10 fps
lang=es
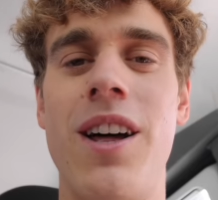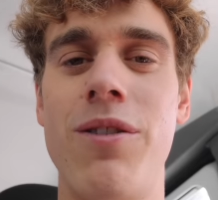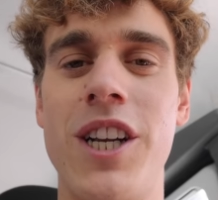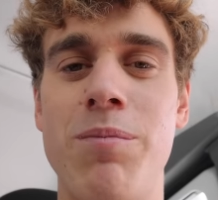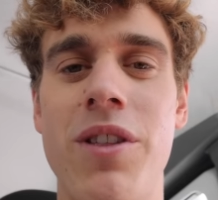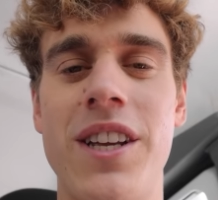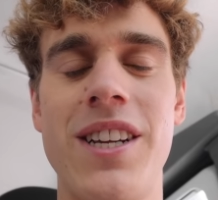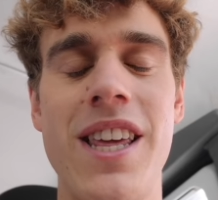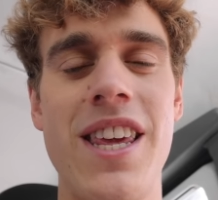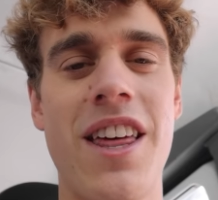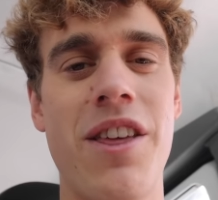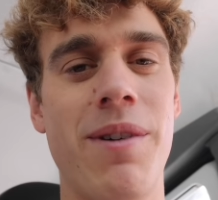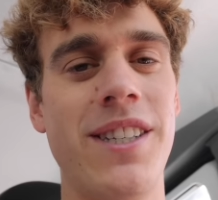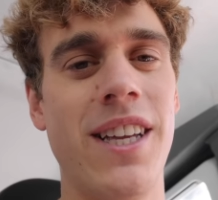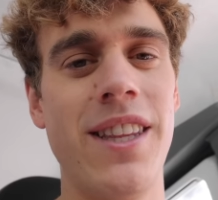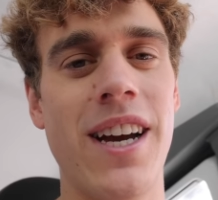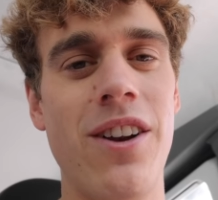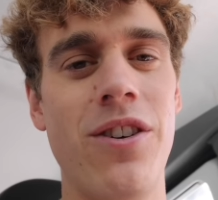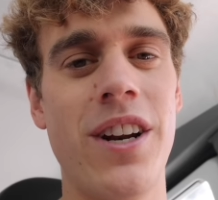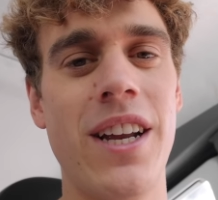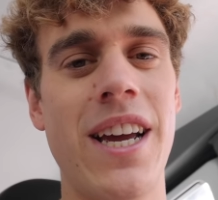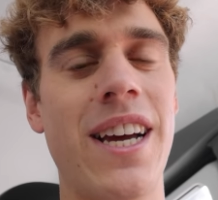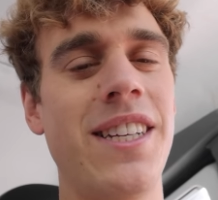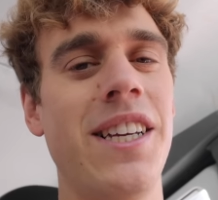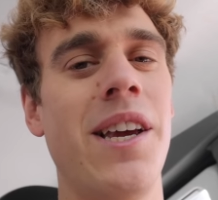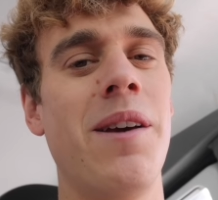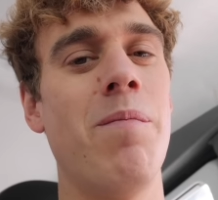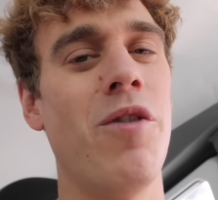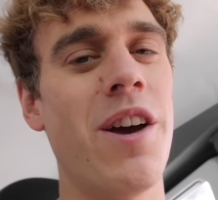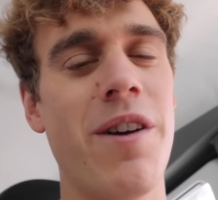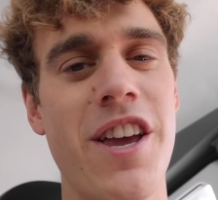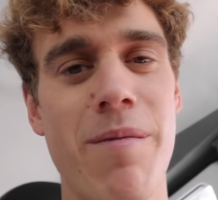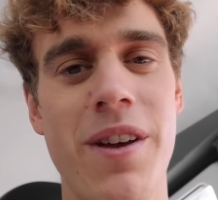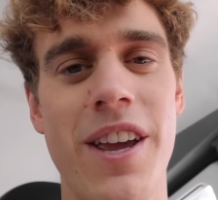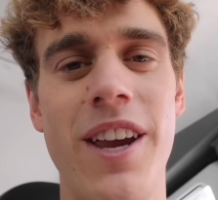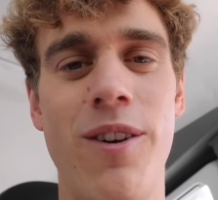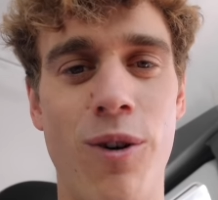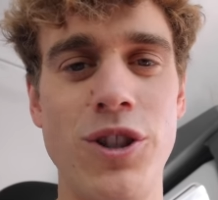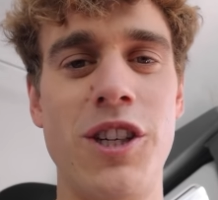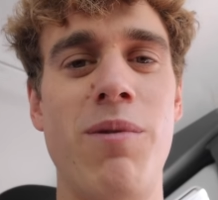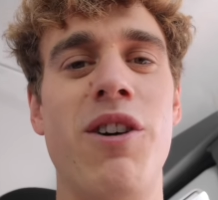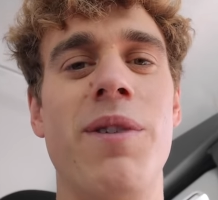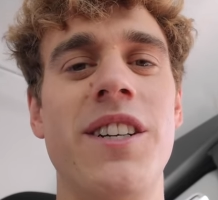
lado de unas pozas y hace bastante calor, así que voy a bañarme y luego os explico